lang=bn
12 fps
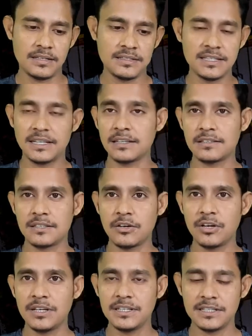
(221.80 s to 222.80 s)
যে কাজটা
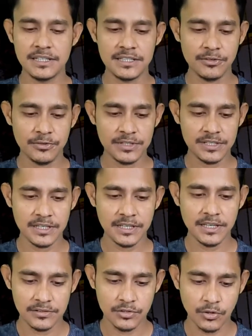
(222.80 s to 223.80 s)
হয় সেটা হচ্ছে
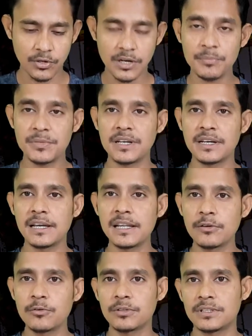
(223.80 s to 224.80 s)
যখন আপনি রেলিং
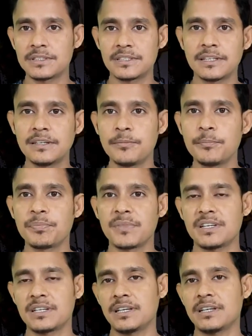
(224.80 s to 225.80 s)
করতেছেন
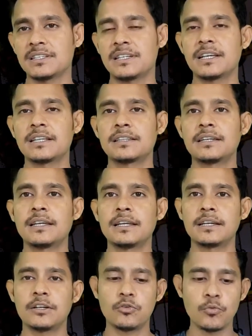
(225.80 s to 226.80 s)
সেক্ষেত্রে
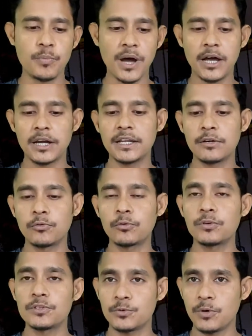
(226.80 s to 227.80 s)
খুব ভারী কোনো
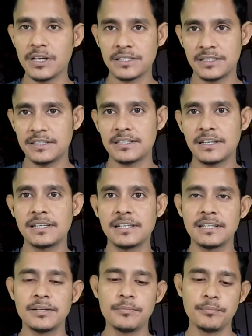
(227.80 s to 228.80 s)
কিছু আসতে
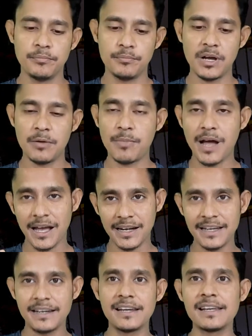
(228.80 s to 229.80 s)
চাইলে বা
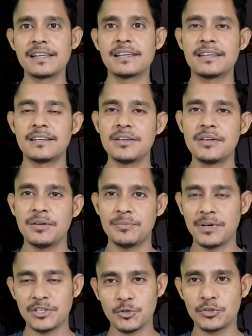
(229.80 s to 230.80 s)
ভারী রেলিংয়ে
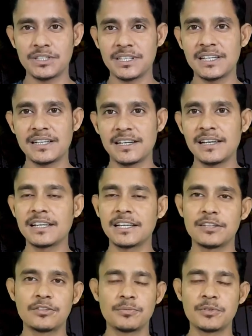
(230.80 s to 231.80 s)
বা শক্তিশালী রিলিং
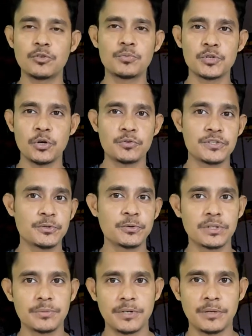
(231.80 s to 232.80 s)
কিন্তু আপনি খুব সহজেই
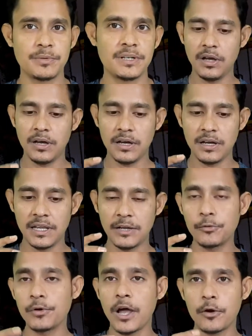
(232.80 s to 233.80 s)
করতে পারবেন
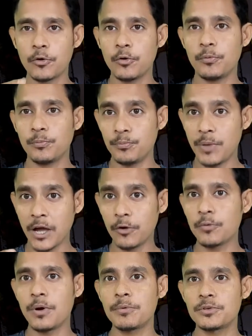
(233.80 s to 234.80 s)
এগুলো আরও
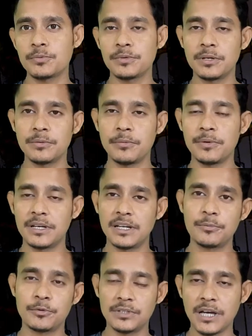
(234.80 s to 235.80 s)
ভালোভাবে সুবিধা পাবেন
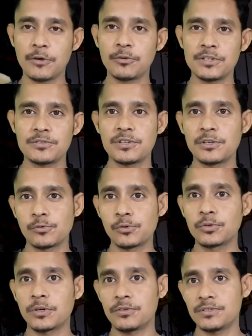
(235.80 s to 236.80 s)
এর মধ্যে আরও কিছু
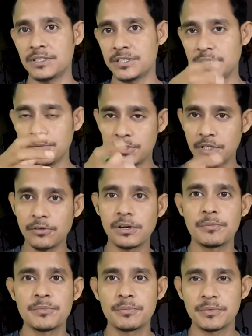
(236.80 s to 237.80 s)
ইনক্লুড করা হয়েছে সেই বিষয়গুলো
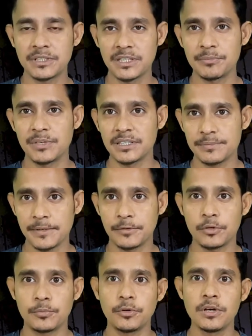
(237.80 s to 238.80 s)
আমি আপনার সামনে এক্সপ্লেন
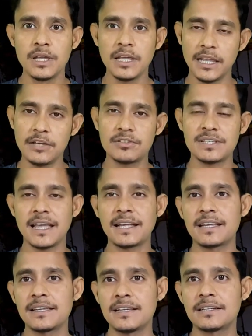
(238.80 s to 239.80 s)
করব এই হচ্ছে
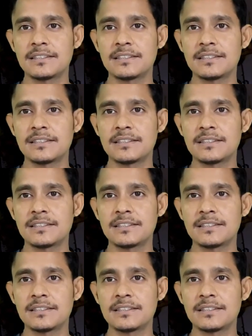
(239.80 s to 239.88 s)
হ্যাগিং গিয়ার